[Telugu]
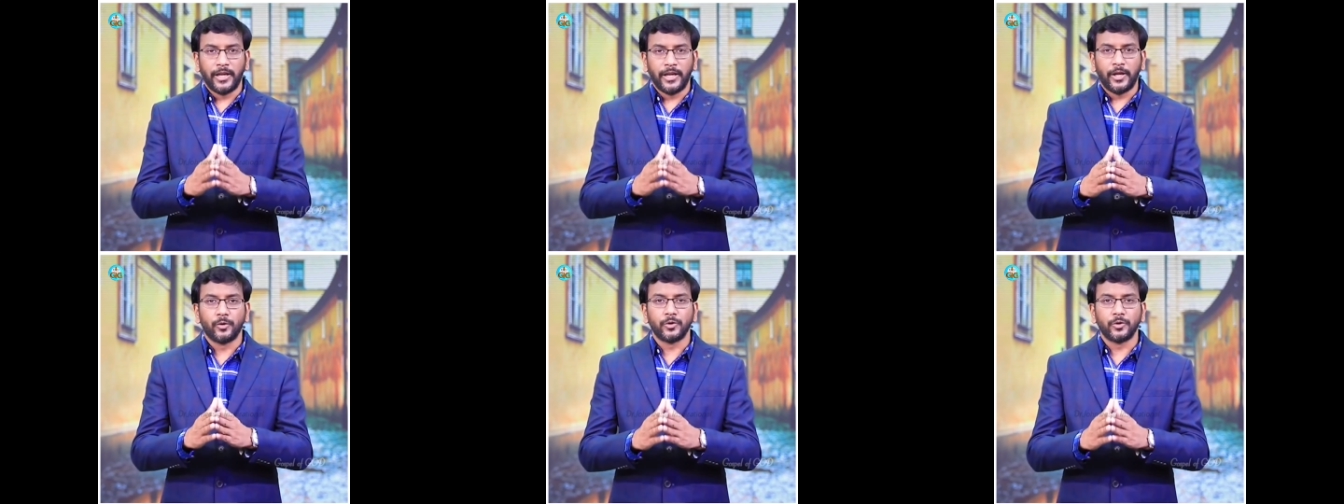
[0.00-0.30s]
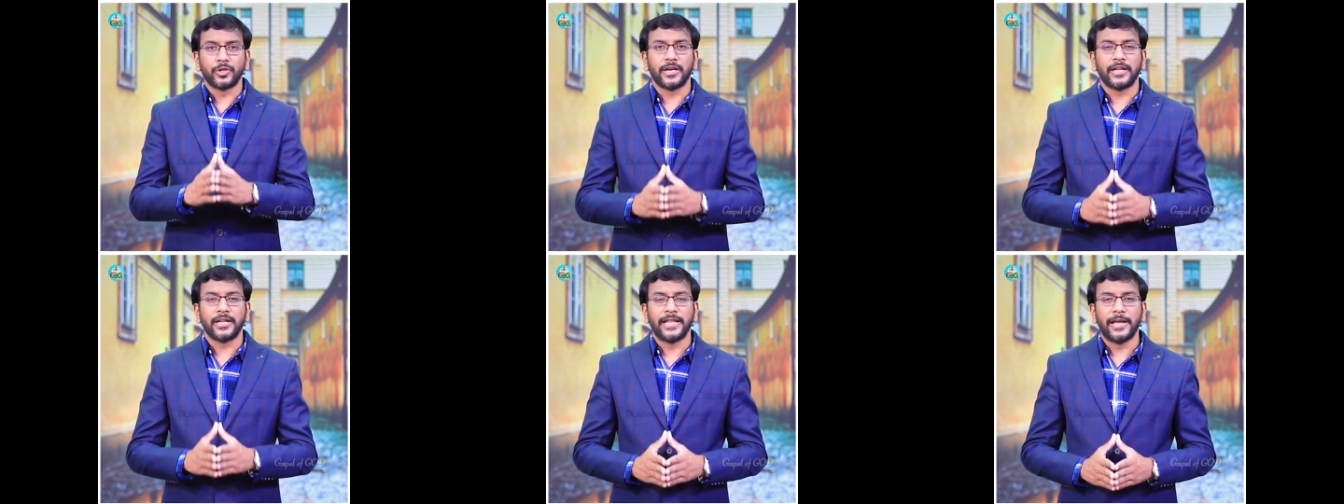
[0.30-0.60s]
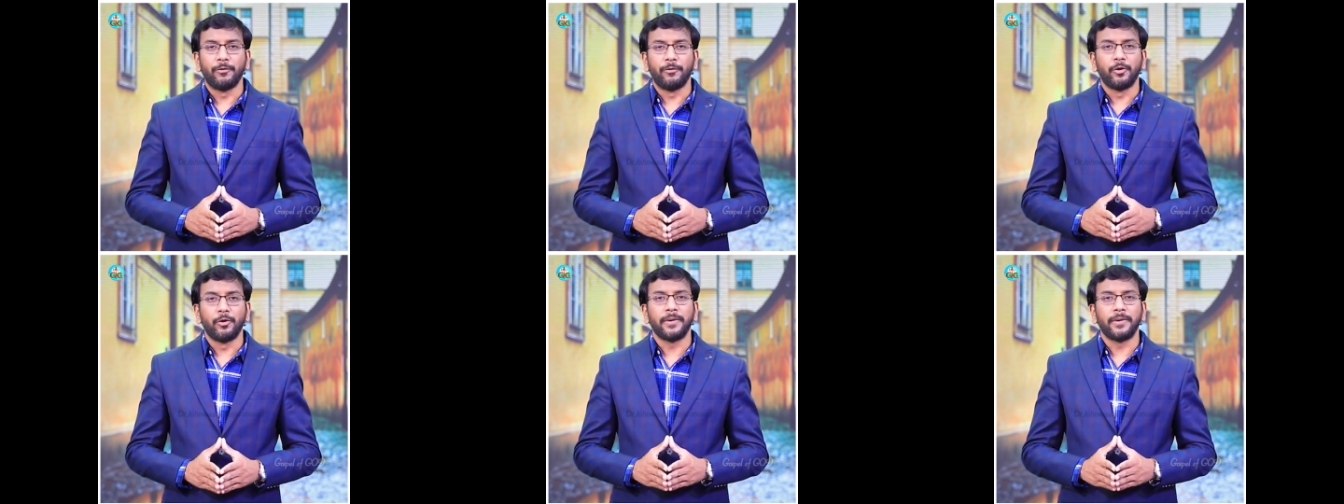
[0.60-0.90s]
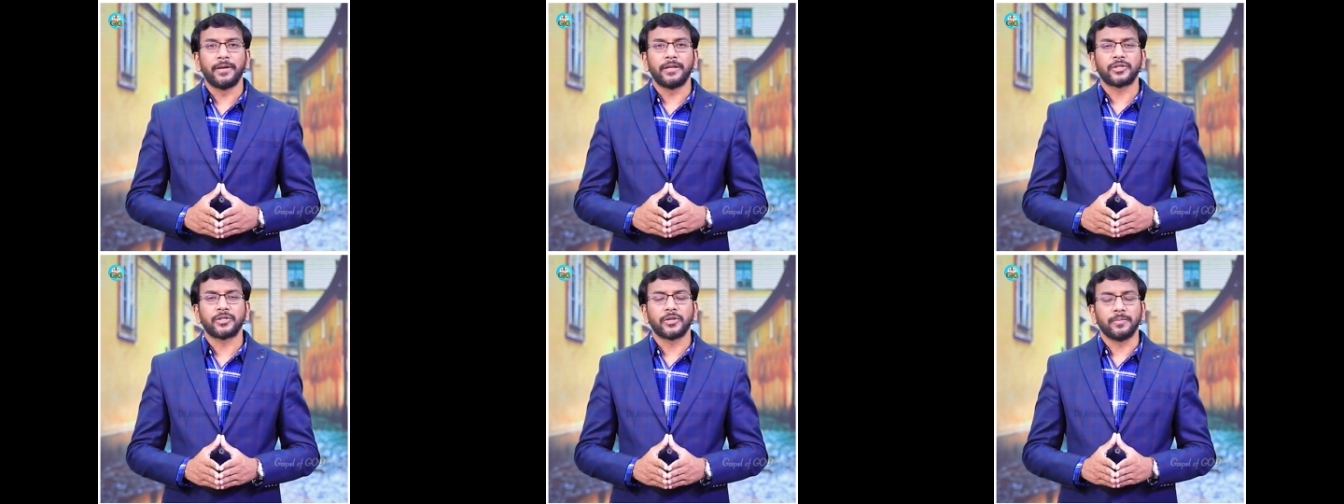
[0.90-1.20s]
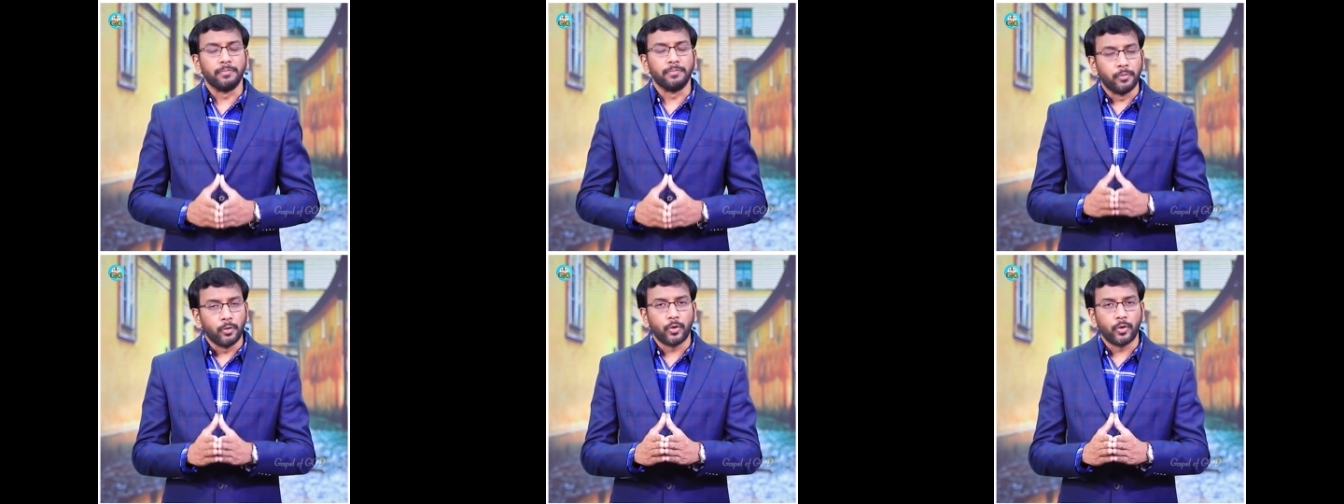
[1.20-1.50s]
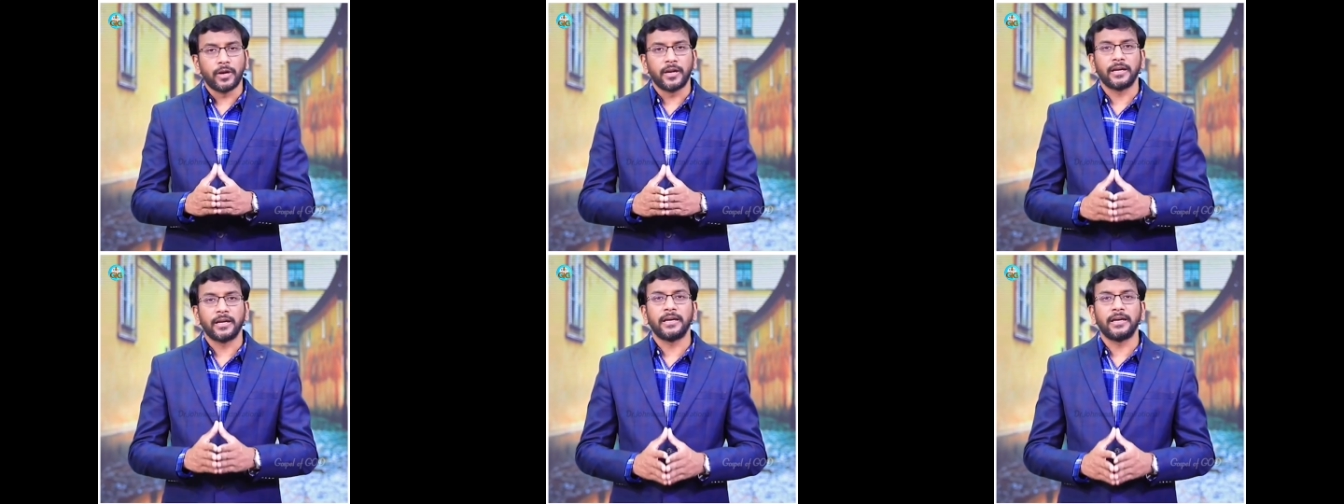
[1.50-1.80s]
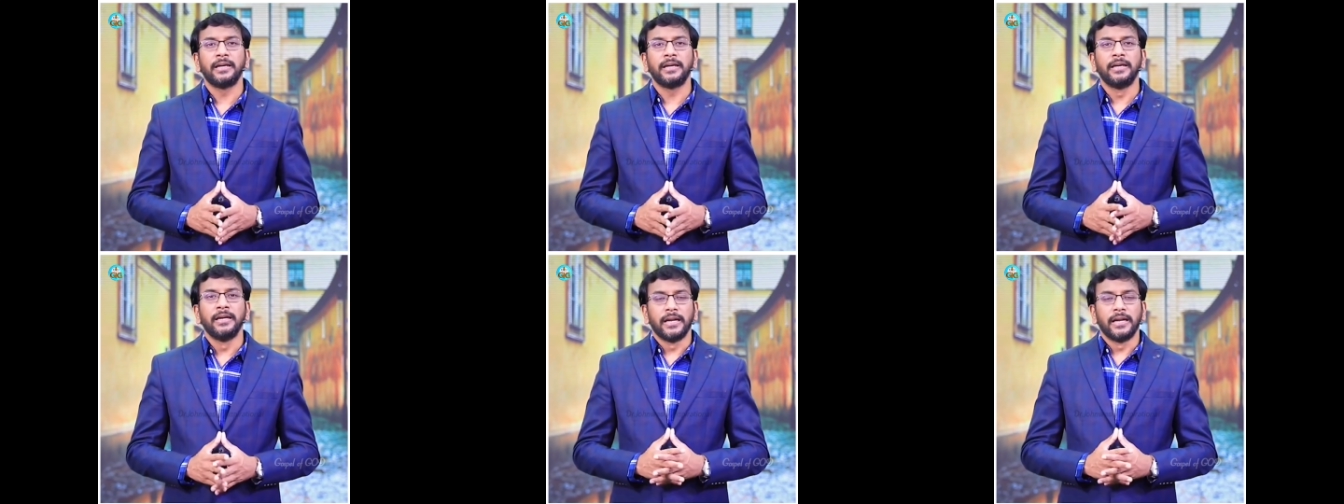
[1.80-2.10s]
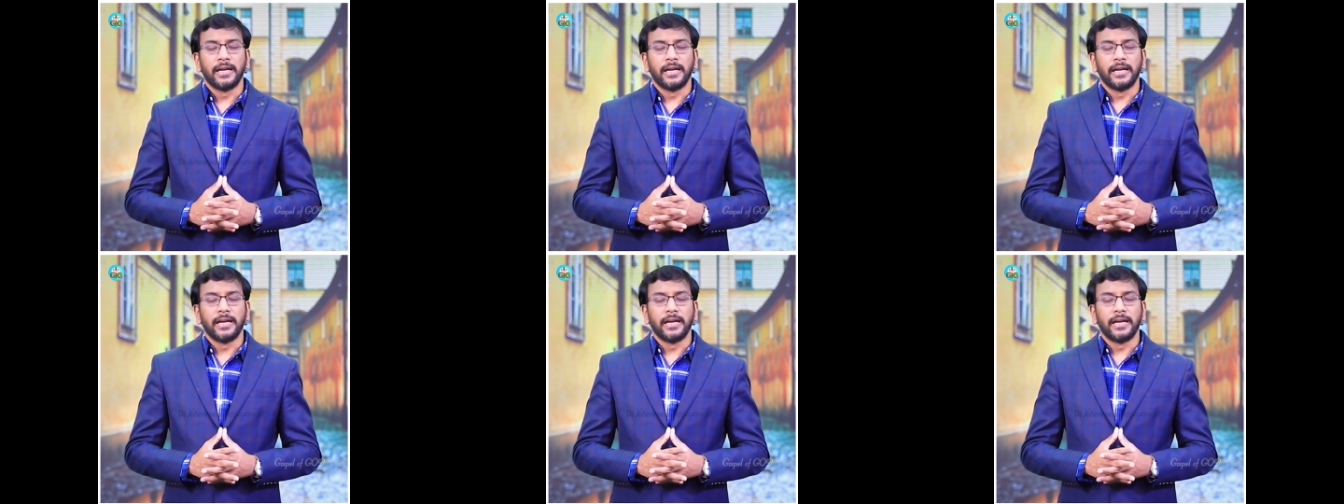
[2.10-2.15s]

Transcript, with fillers: ఈ రోజున దేవుని మీద సంపూర్ణంగా